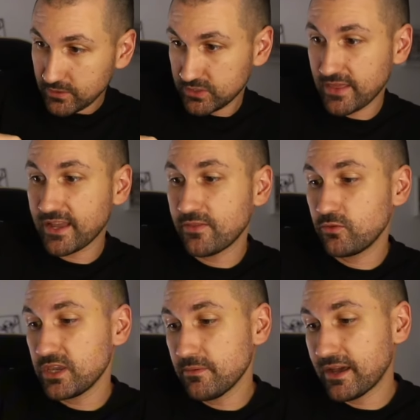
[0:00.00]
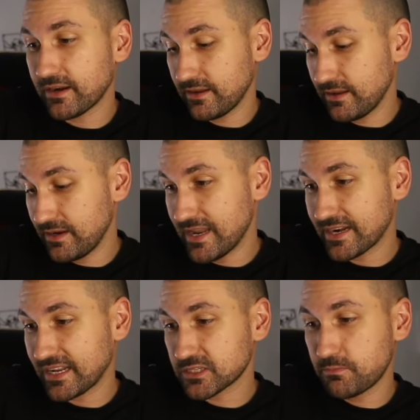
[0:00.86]
O sea, dejando llevar
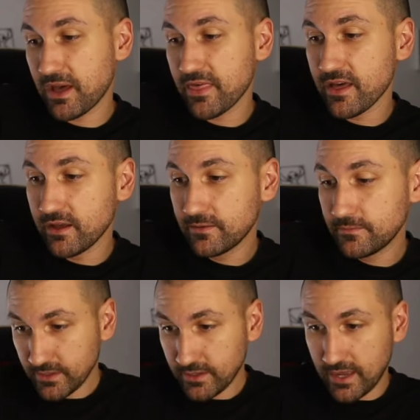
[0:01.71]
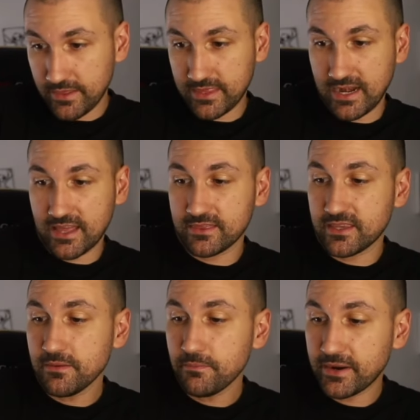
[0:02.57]
la raspada hacia
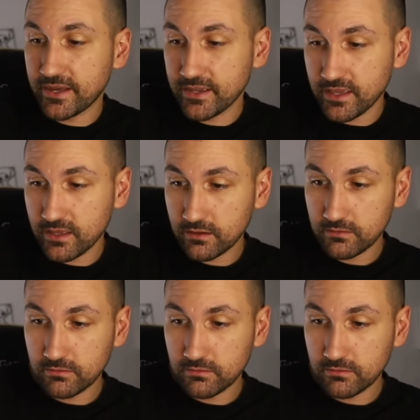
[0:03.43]
adelante para que